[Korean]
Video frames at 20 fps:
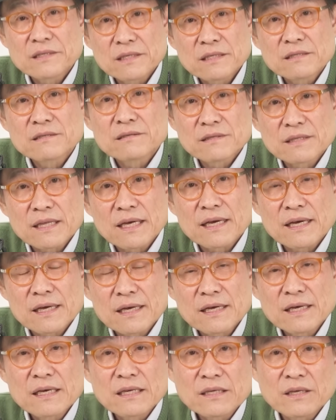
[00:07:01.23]
있는데
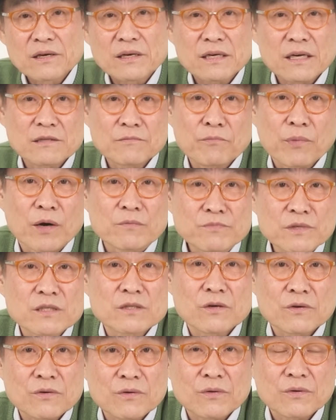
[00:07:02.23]
여기까지는
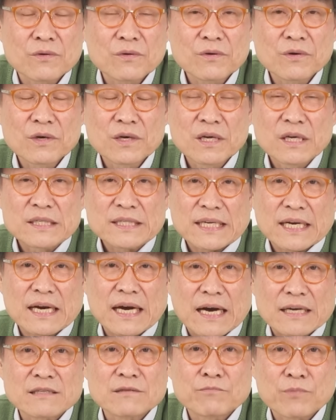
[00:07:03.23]
법리적으로 제가
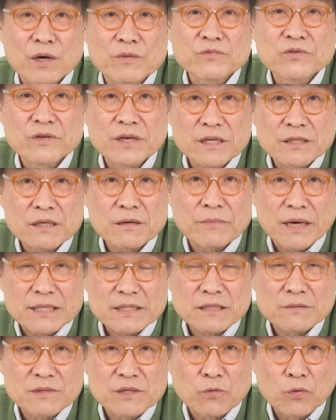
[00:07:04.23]
아는 범위 내에서
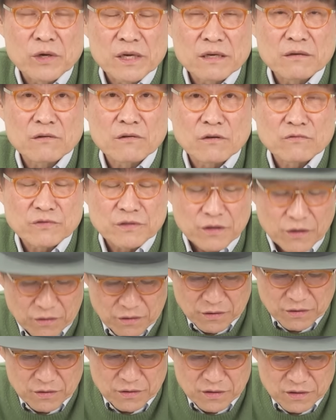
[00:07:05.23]
말씀을 올린
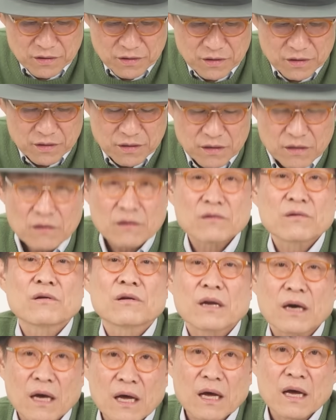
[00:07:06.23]
거고요.
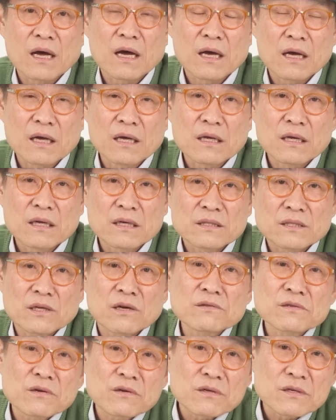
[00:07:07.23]
그러나
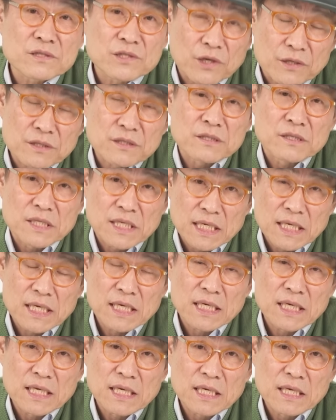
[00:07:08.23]
선거를 졌으니
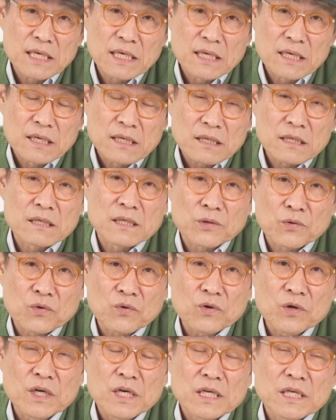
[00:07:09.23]

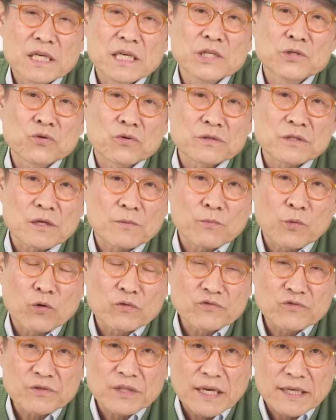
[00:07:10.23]
그리고 이종섭
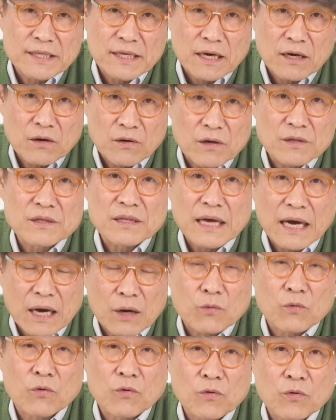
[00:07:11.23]
호주 대사
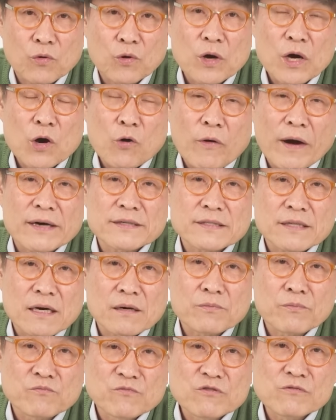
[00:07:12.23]
건하고
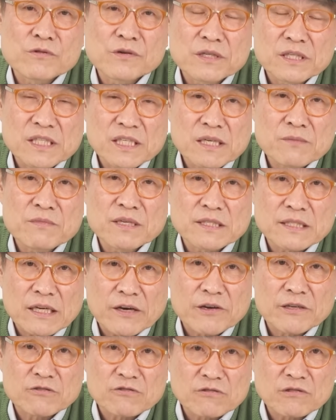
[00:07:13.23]
황상무
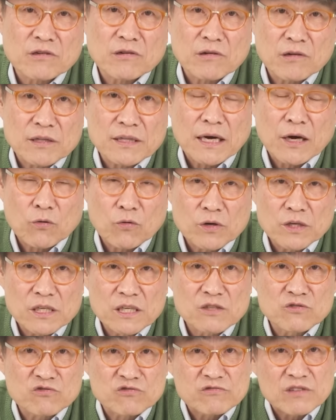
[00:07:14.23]
시민사회 수석 건하고
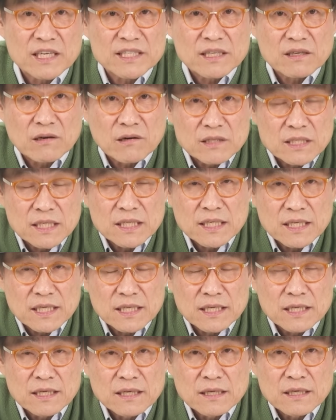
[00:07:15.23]
이 두 가지
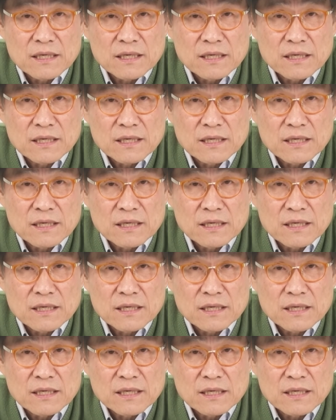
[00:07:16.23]
건이